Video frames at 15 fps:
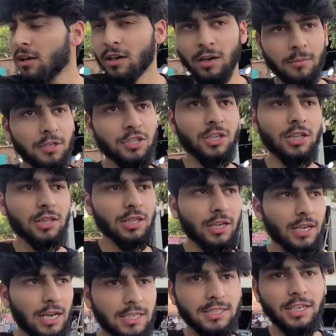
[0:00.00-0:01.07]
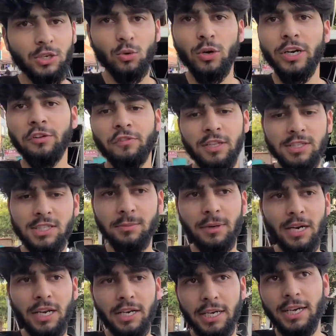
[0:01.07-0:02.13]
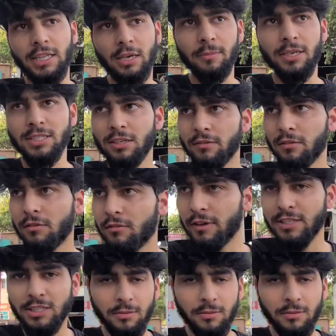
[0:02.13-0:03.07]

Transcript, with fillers: अभी चलते हैं यहाँ से वन सी मार्केट आया था मैसे वैसे